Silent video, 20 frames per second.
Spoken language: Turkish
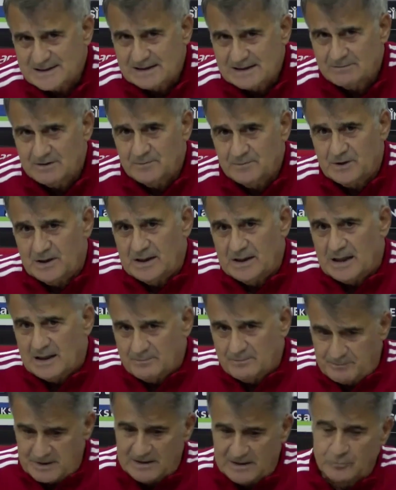sebebiyle
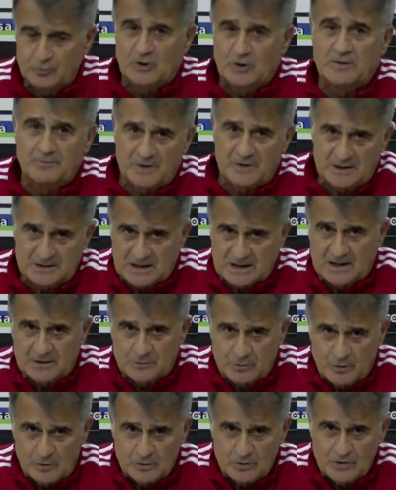yani benim dönemde
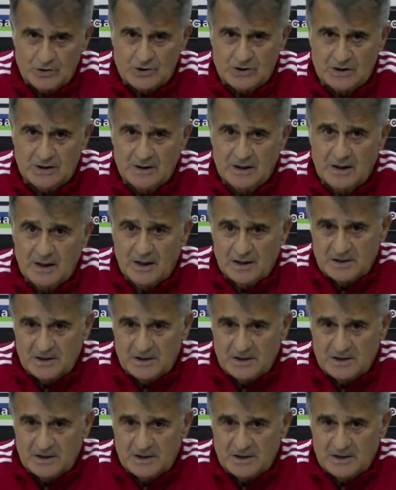sakat olduğu için